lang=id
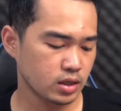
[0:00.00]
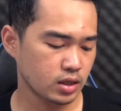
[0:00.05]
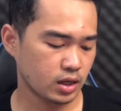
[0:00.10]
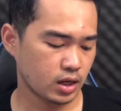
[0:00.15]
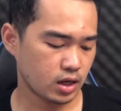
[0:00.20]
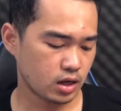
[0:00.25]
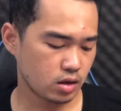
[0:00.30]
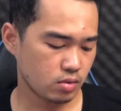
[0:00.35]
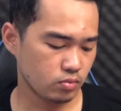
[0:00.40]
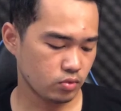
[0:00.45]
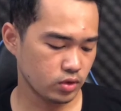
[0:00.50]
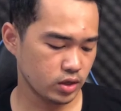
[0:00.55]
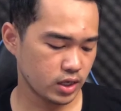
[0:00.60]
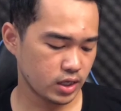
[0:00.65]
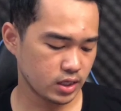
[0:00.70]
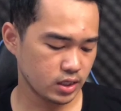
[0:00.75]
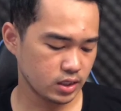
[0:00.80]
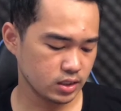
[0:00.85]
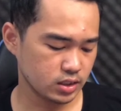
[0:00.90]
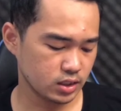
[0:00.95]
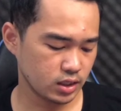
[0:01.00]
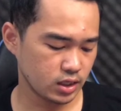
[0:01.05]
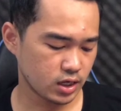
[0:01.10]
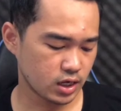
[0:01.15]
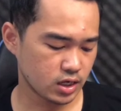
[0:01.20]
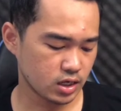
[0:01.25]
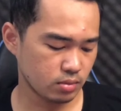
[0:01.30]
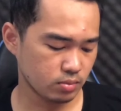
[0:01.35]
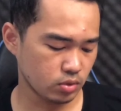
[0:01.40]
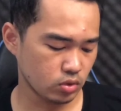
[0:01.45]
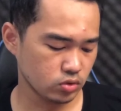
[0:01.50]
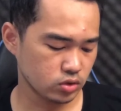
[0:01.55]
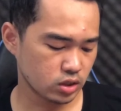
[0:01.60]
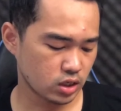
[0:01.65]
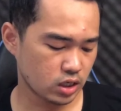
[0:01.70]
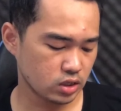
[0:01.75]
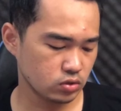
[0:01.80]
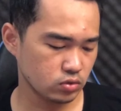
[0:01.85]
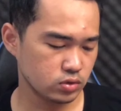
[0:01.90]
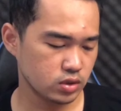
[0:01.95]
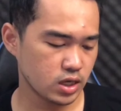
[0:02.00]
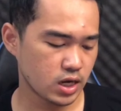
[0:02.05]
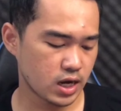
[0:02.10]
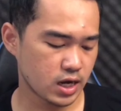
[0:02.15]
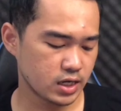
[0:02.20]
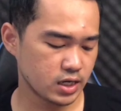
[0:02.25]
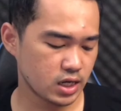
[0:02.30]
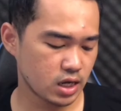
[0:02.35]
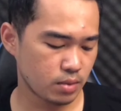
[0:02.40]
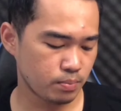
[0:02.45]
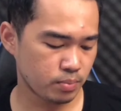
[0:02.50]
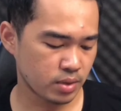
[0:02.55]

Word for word: Nah kemudian di sini ada menu selanjutnya ada